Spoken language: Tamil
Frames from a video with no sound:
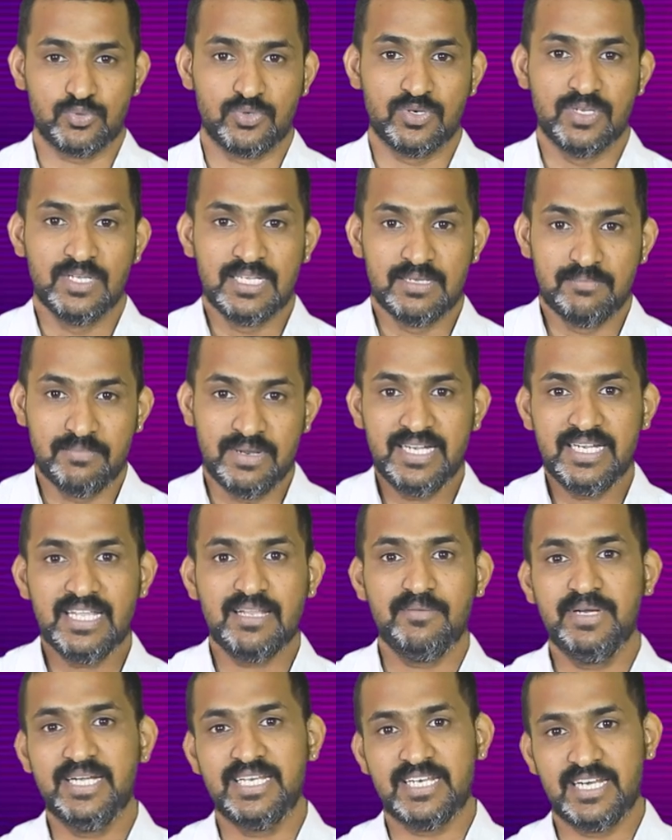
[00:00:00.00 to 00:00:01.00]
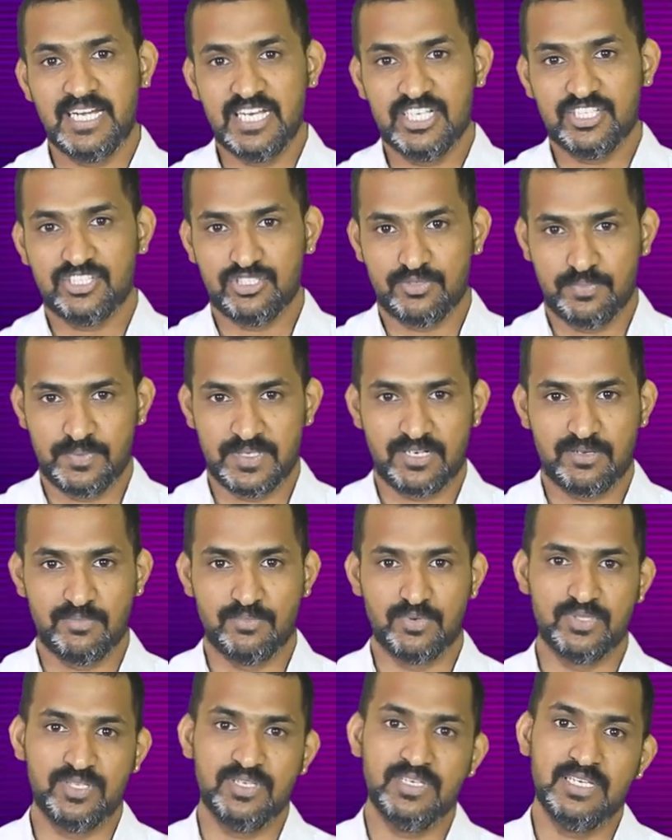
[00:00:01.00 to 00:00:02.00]
ஸோ மென்டர் மென்டி ரிலேஷன்ஷிப்
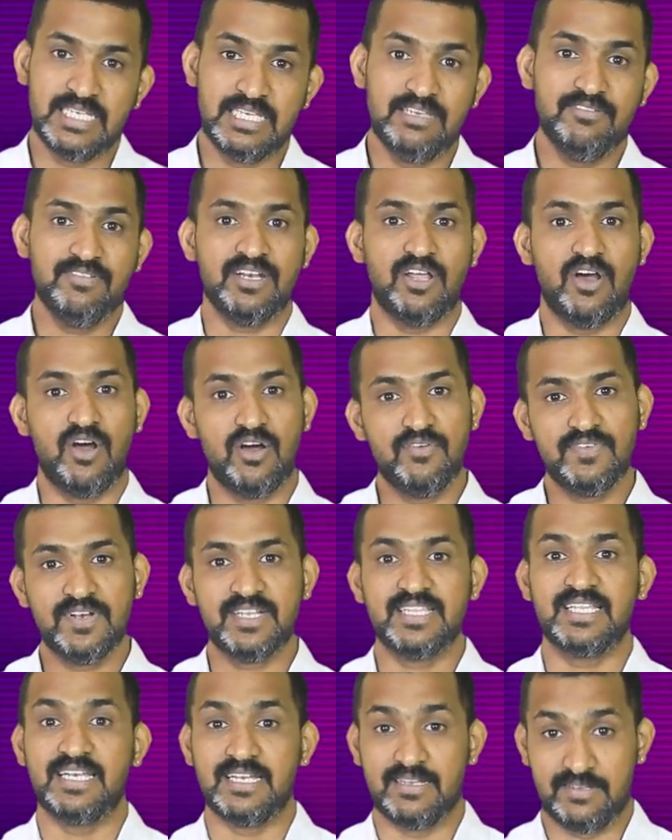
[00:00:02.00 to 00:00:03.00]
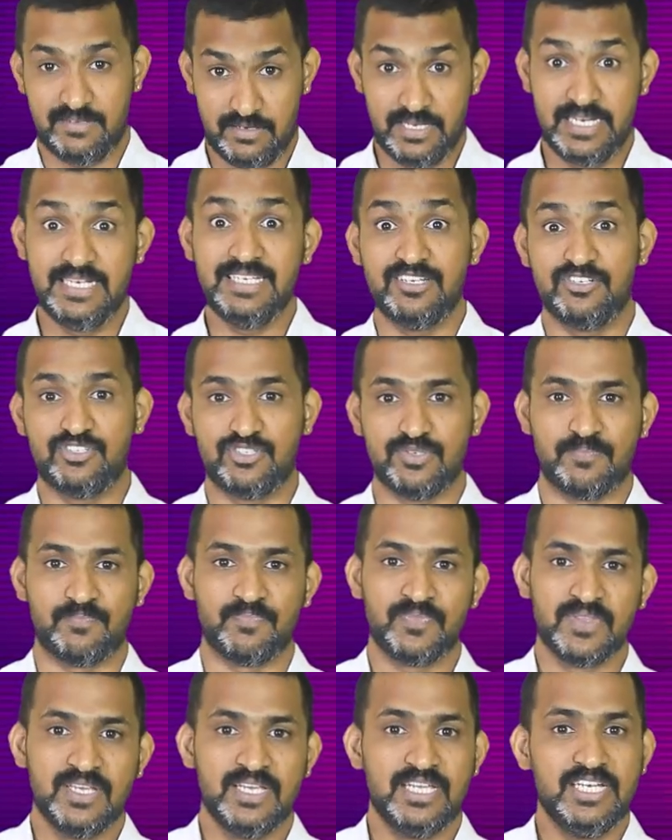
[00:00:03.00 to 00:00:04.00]
இருக்கும்போது ஈவன் ஆஃப்டர் த இன்டர்ன்ஷிப்
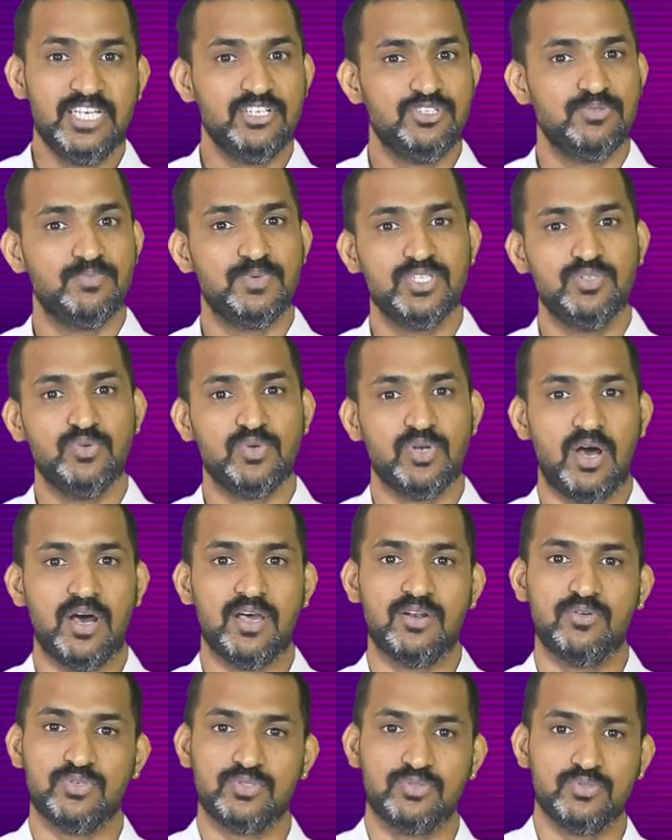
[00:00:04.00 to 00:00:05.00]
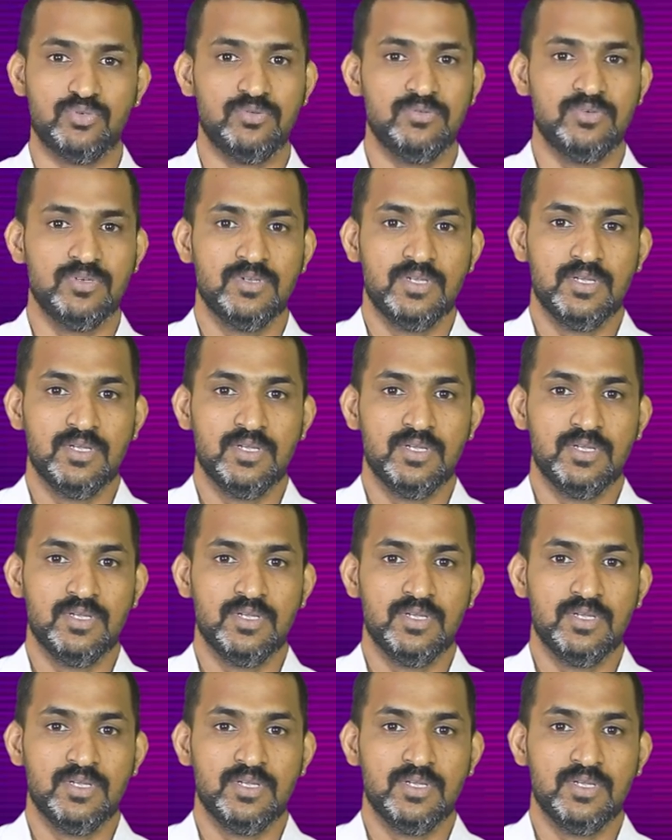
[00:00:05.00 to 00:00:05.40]
இன்டர்ன்ஷிப் முடிஞ்சு ஒரு ஆறு வருஷம்